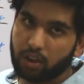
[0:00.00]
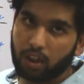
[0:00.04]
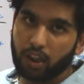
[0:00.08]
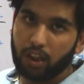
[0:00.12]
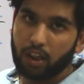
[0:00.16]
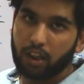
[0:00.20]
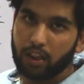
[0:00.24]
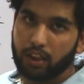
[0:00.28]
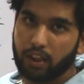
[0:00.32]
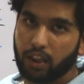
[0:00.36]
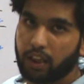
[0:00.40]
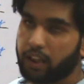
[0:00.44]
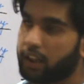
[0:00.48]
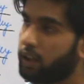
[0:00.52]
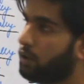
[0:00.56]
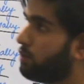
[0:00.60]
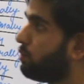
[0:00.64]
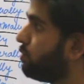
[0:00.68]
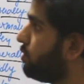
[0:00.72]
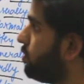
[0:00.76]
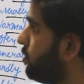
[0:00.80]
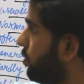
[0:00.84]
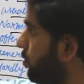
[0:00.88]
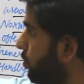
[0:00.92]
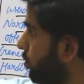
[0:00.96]
कर लेता है कि
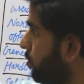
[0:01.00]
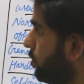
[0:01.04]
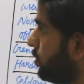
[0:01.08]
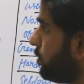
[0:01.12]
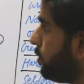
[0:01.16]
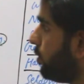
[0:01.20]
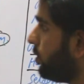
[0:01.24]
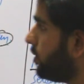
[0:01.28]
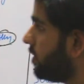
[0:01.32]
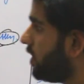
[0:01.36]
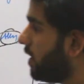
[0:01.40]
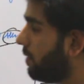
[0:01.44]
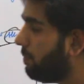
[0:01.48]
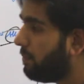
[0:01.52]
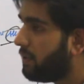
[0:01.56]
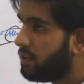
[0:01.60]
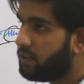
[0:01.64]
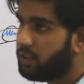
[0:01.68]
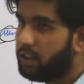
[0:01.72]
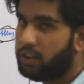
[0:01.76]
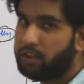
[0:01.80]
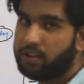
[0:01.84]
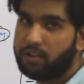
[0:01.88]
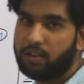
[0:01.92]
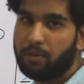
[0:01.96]
कुछ रूल्स होते हैं
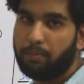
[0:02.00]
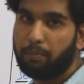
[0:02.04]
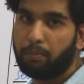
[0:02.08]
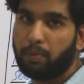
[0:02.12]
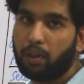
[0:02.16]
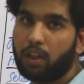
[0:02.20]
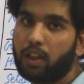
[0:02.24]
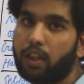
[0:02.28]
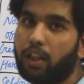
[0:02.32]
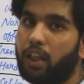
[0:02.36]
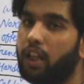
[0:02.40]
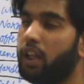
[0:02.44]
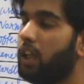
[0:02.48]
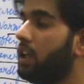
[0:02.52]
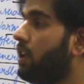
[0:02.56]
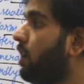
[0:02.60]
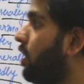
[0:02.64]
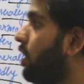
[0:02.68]
प्रेजेंट सिंपल के